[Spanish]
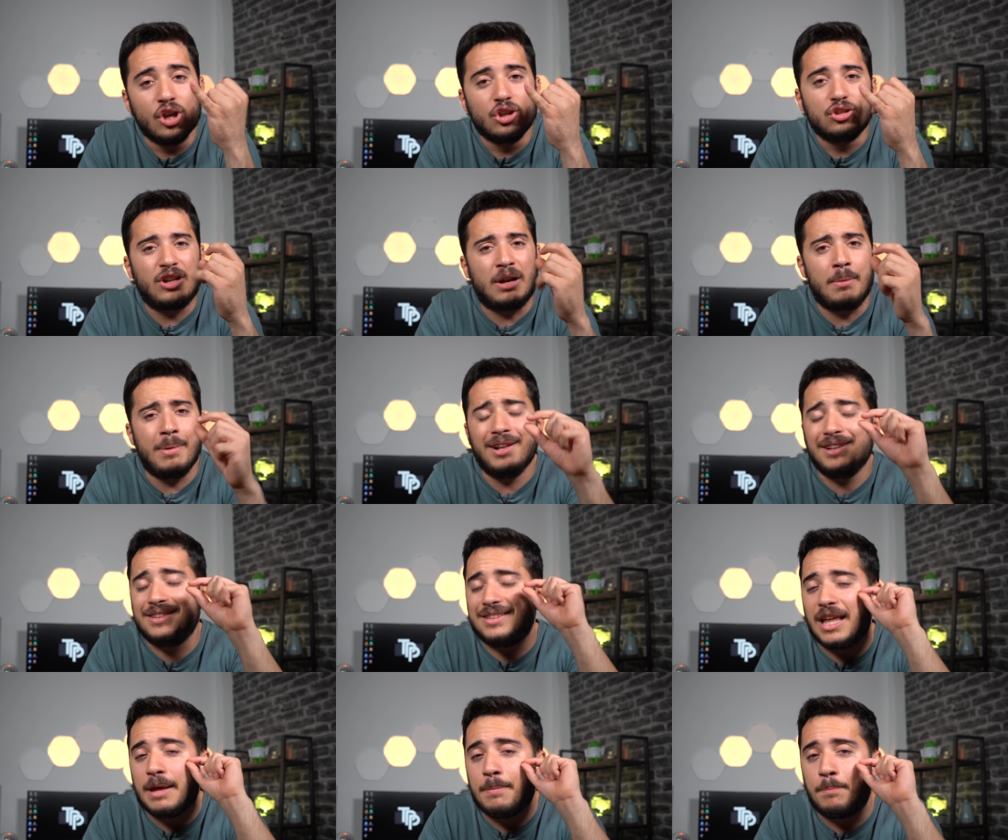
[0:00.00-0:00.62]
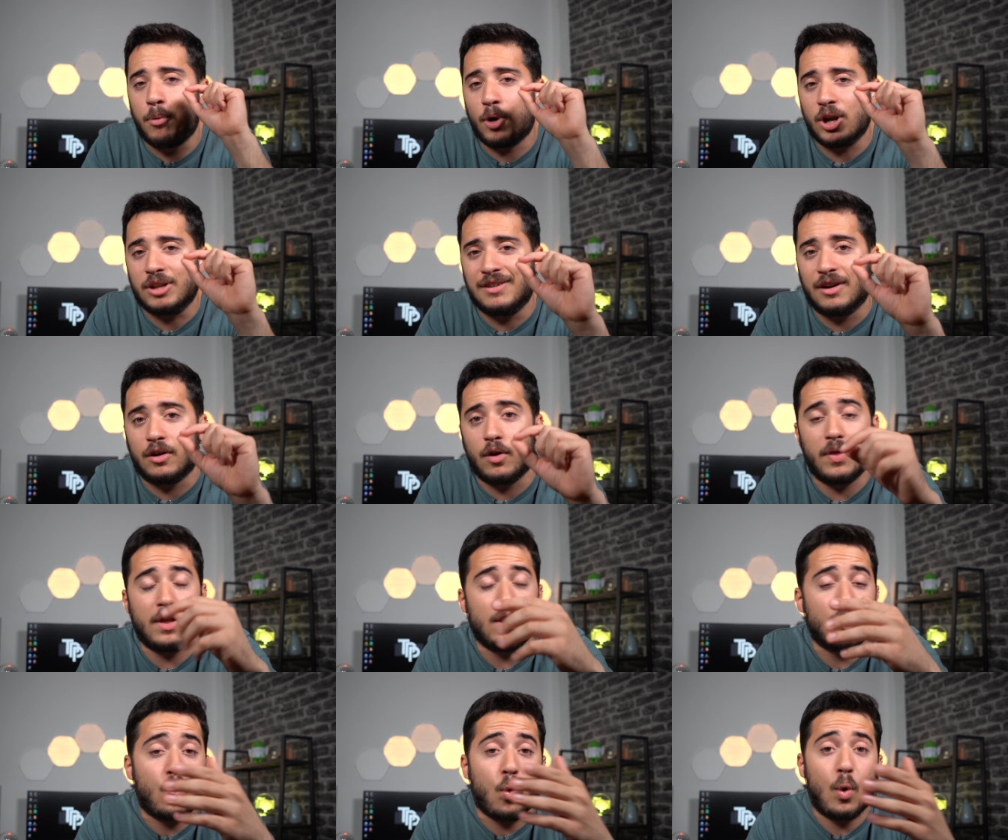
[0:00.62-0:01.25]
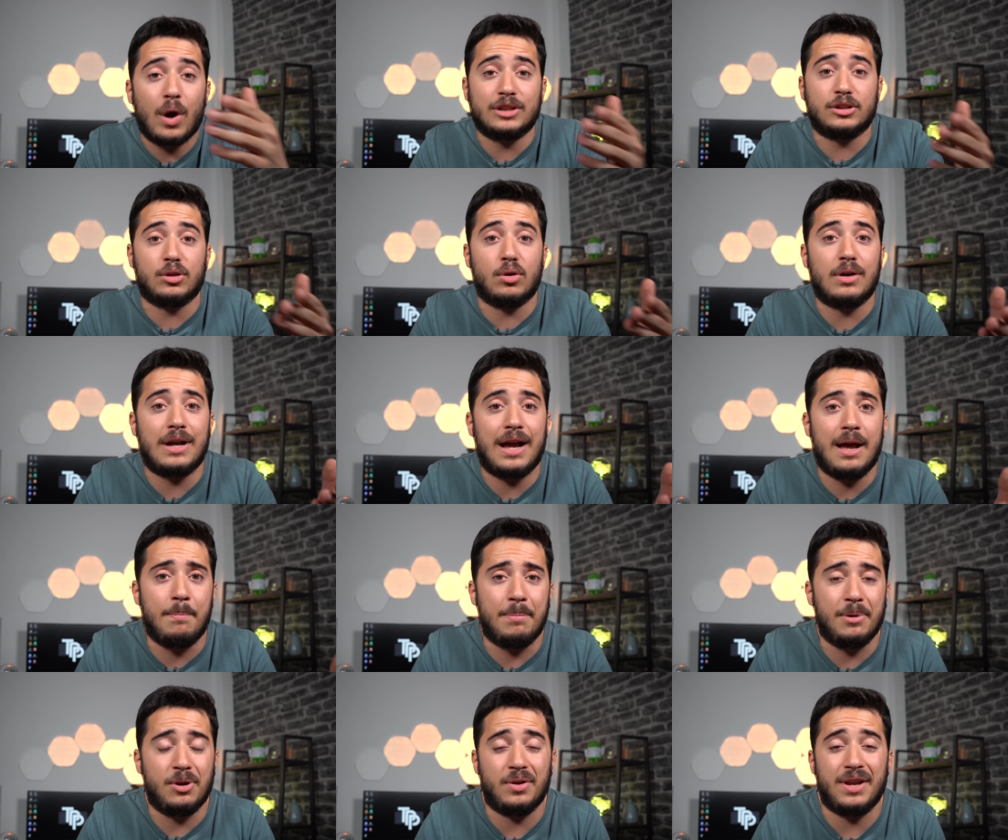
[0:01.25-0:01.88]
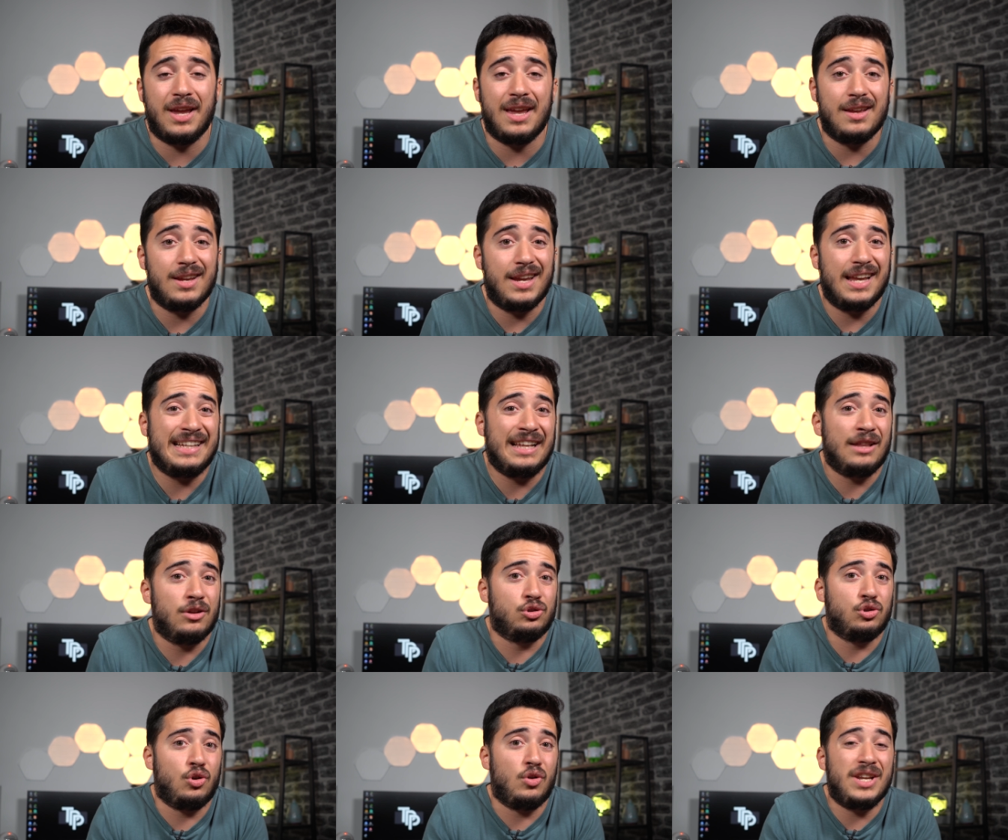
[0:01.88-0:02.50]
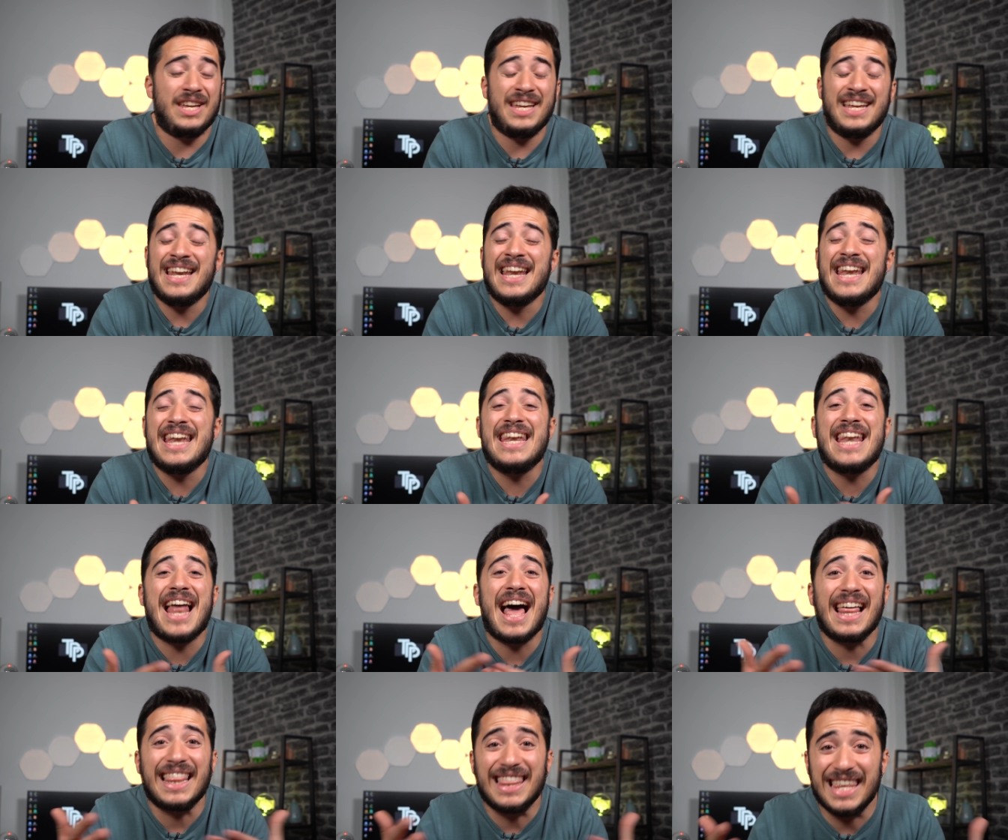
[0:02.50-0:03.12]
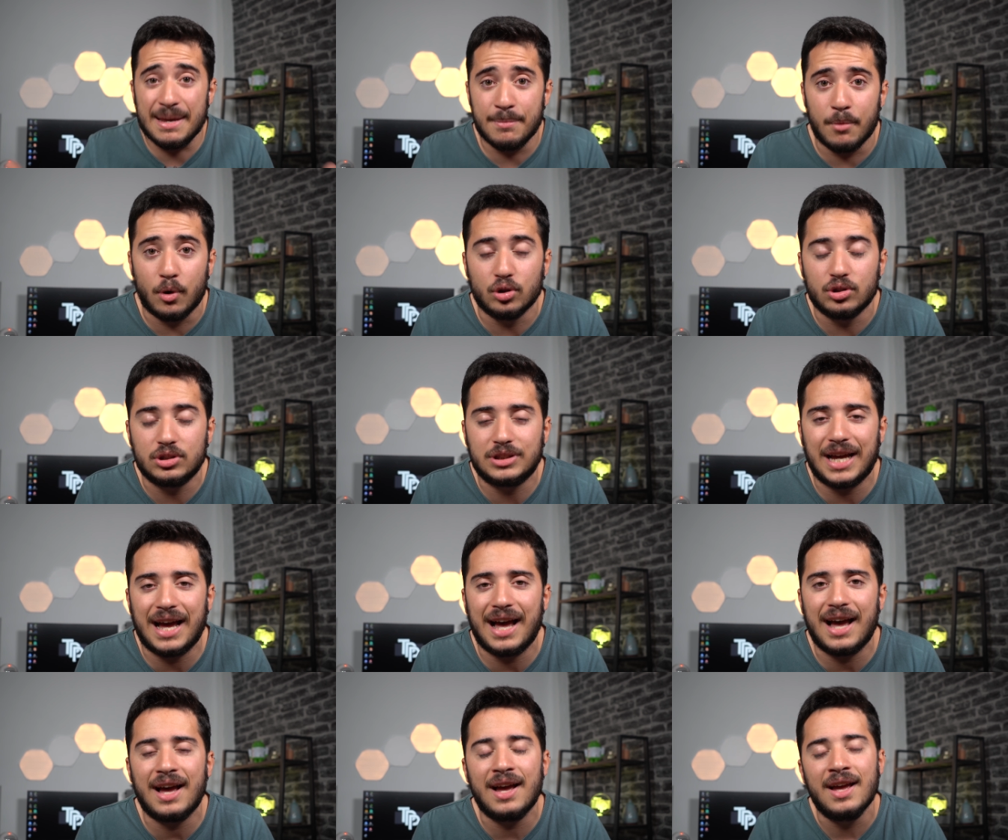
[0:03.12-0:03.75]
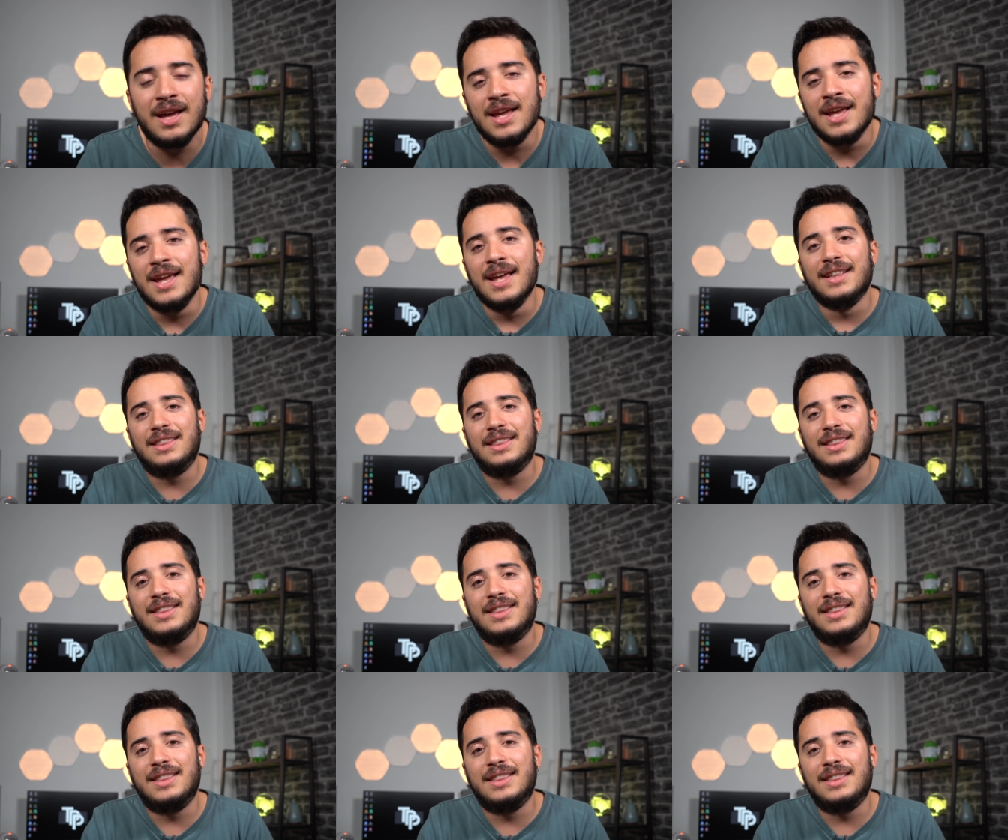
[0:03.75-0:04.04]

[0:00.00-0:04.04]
solamente por debajo del 4K, pero que quitando Sony nadie monta,